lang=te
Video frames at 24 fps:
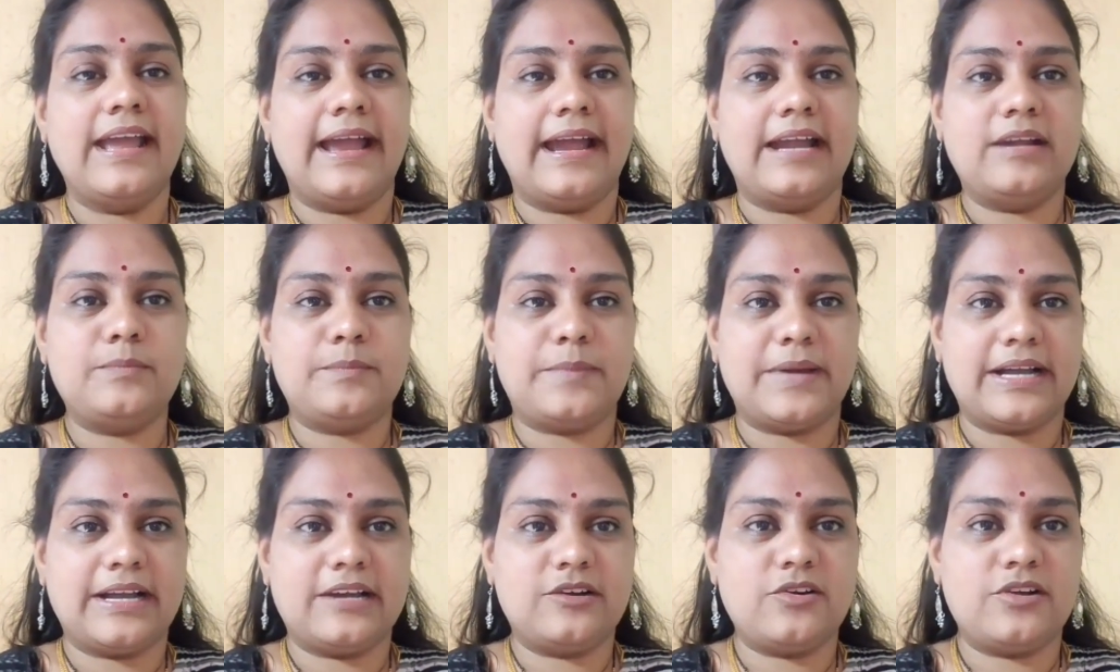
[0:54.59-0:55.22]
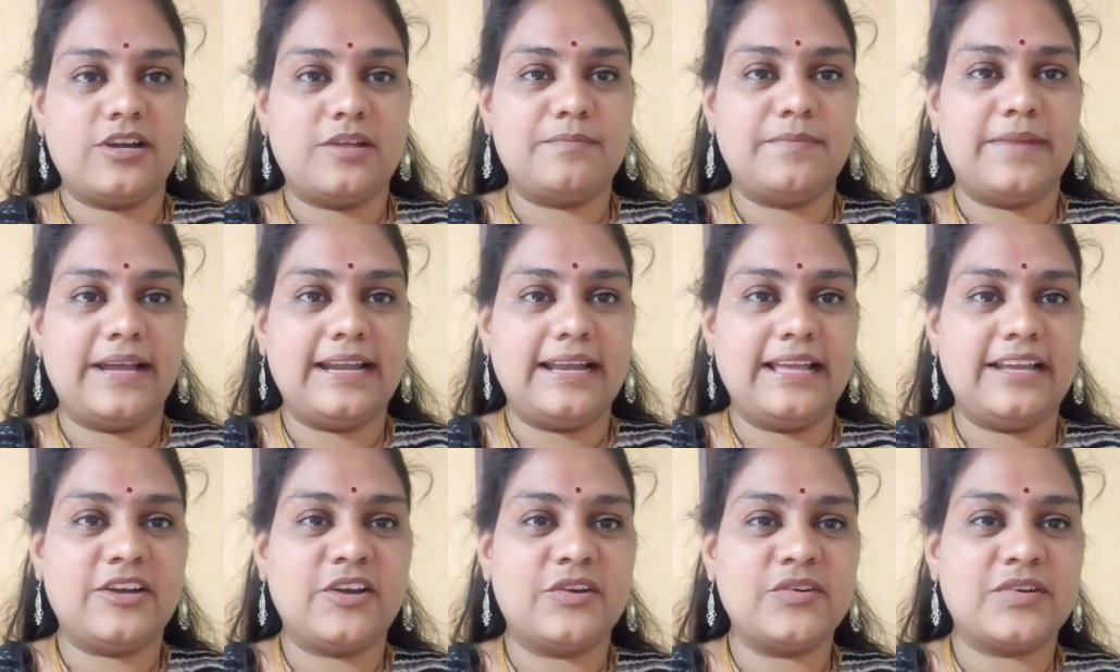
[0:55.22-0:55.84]
అండ్ పక్కనున్న బెల్
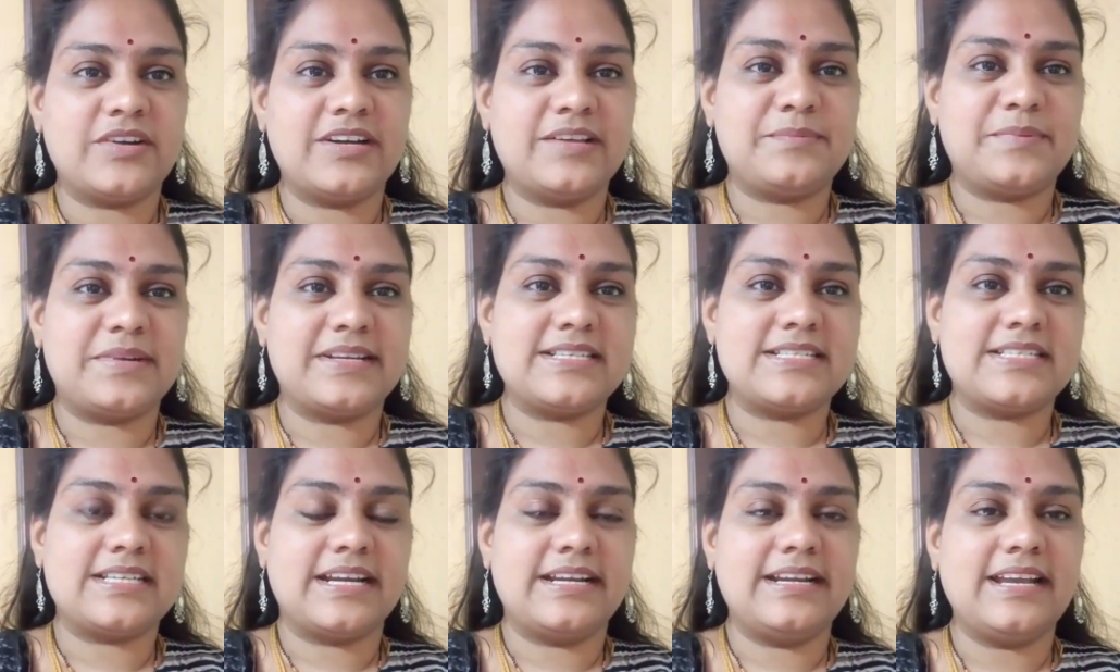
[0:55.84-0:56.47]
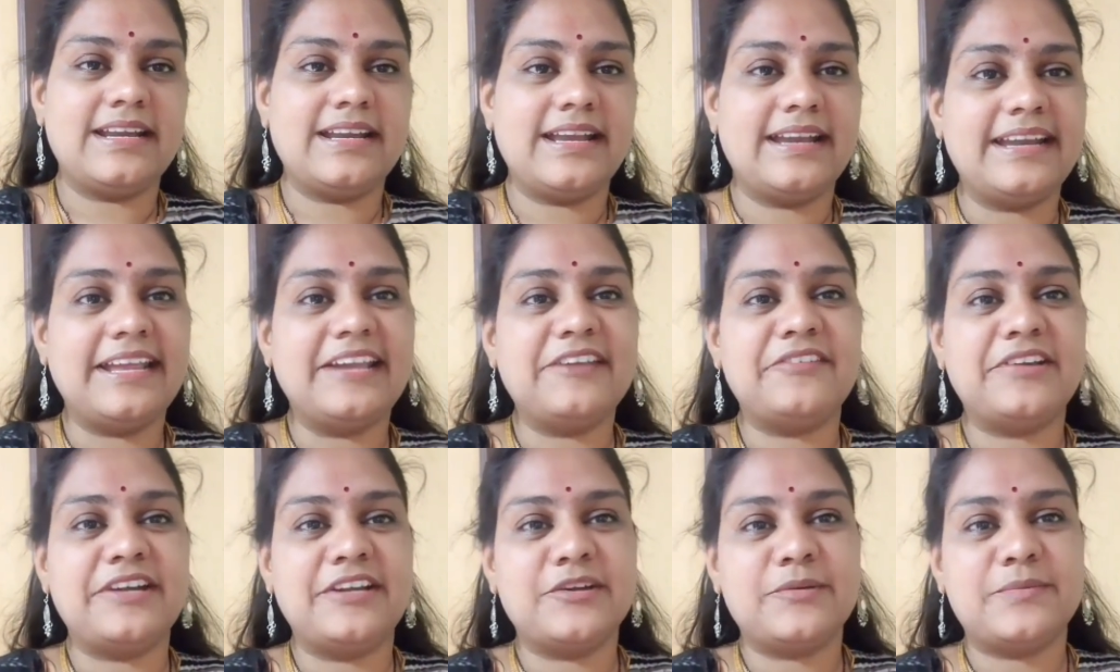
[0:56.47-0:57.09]
ఐకాన్ కూడా ప్రెస్ చేయండి నేను ఏ
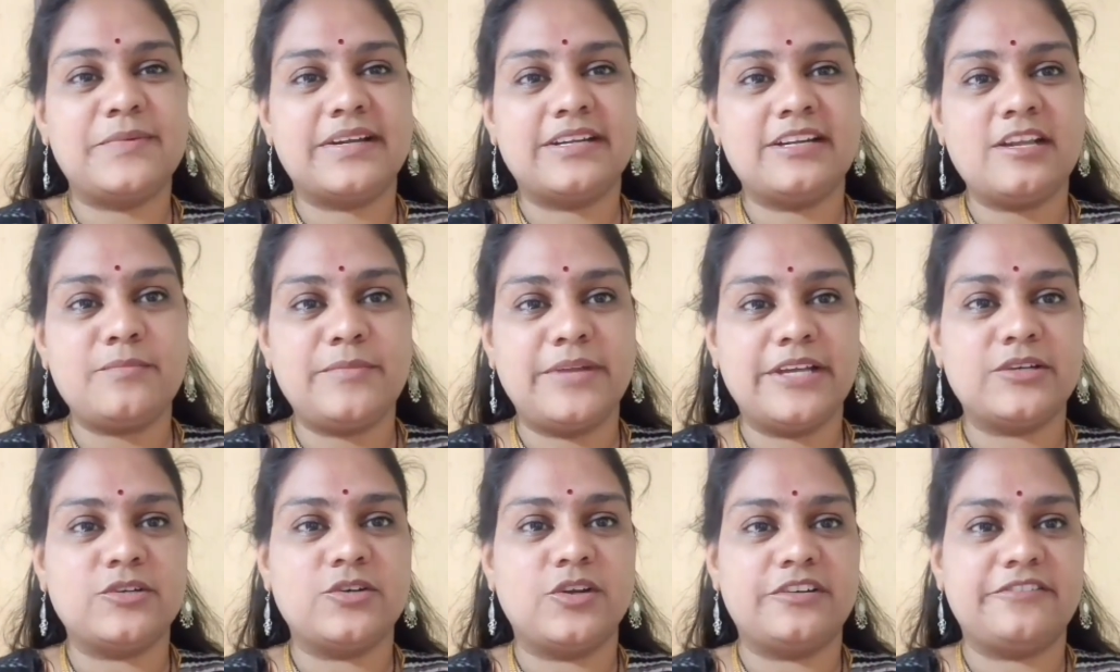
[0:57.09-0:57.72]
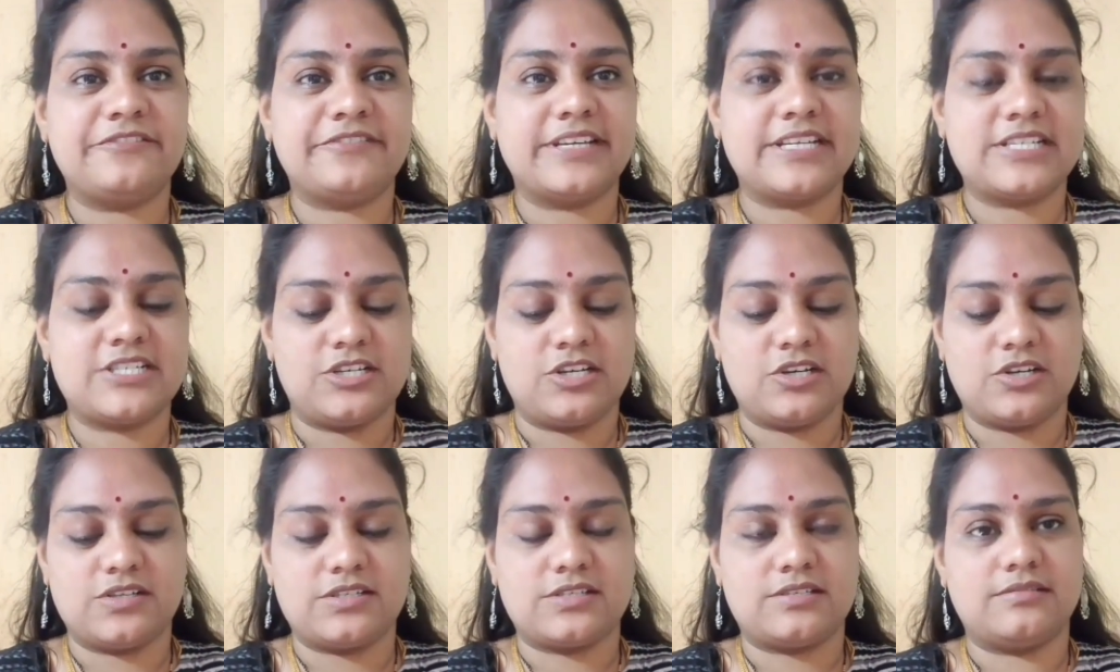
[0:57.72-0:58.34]
వీడియో పెట్టా మీకు
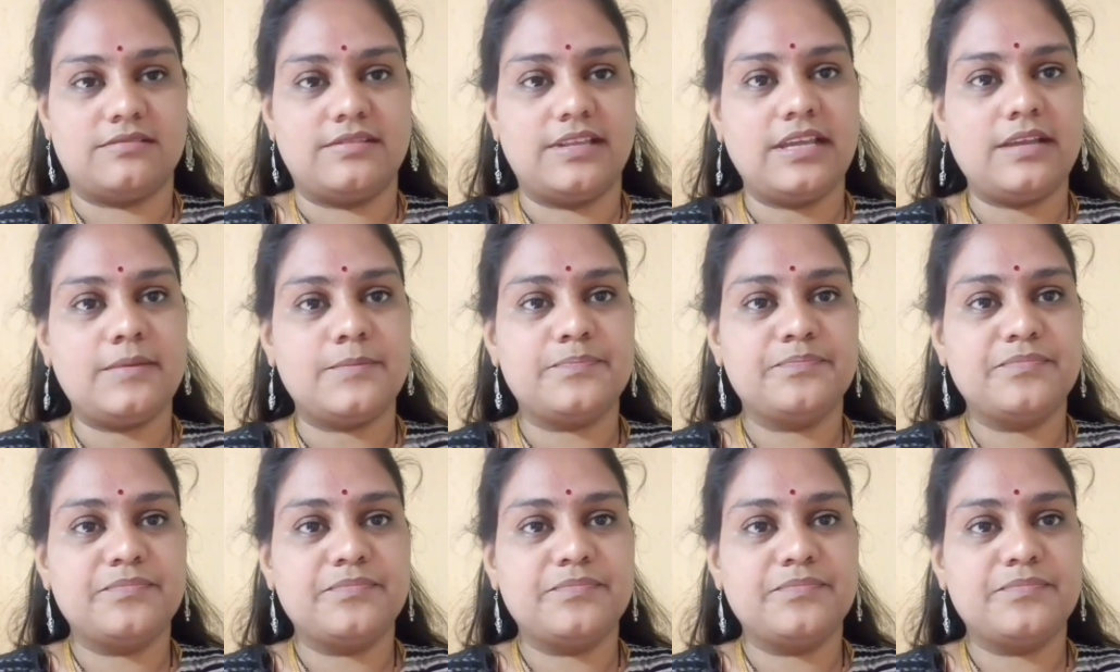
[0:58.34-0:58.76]
నోటిఫికేషన్లో వస్తుంది